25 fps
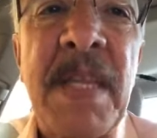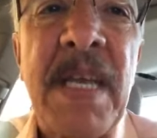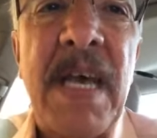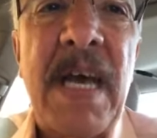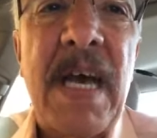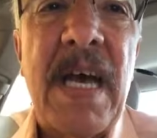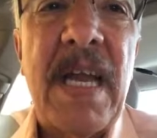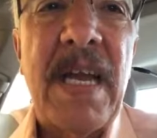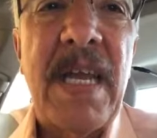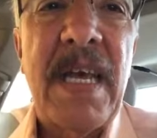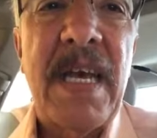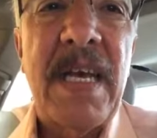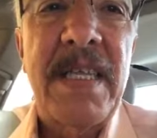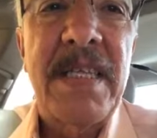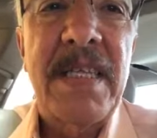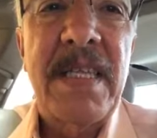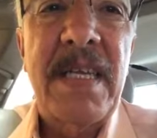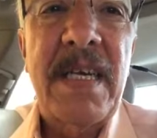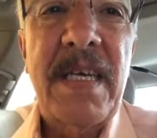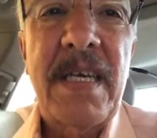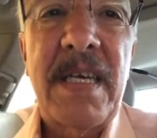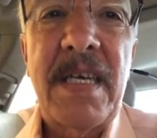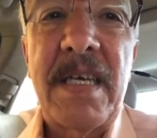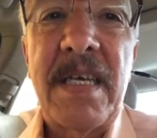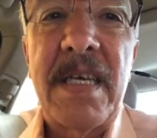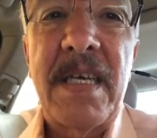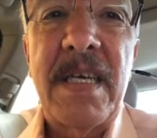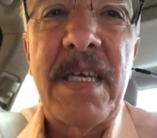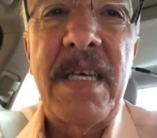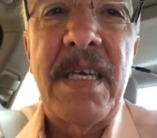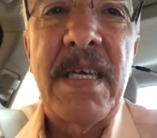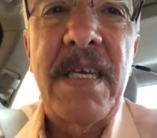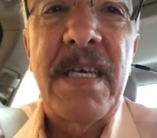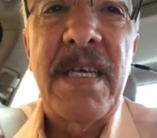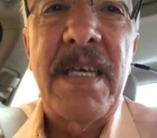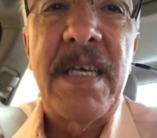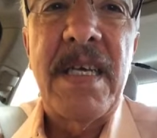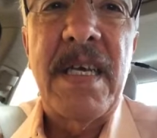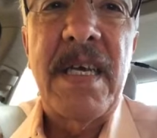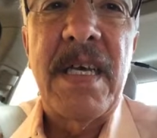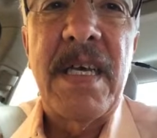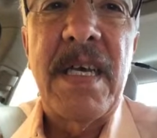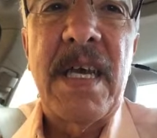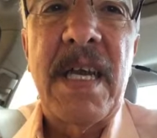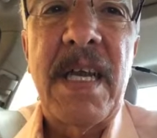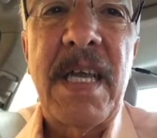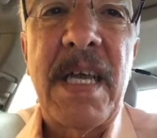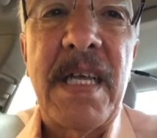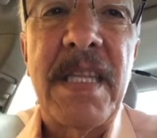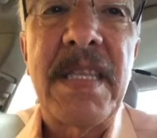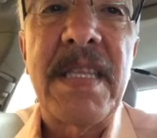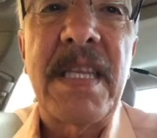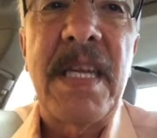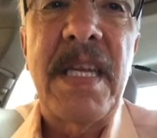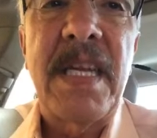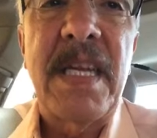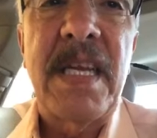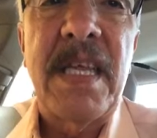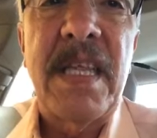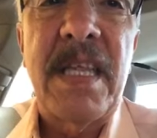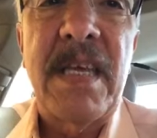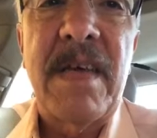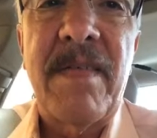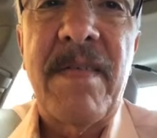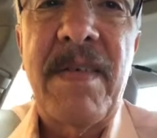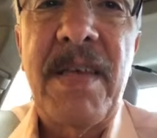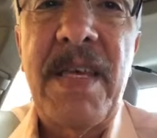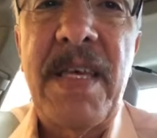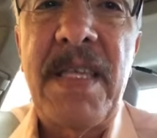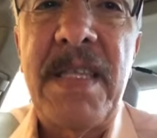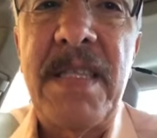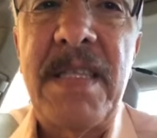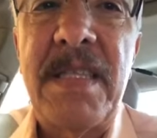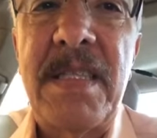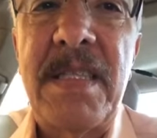Alejandra, eh, Alejandrina David,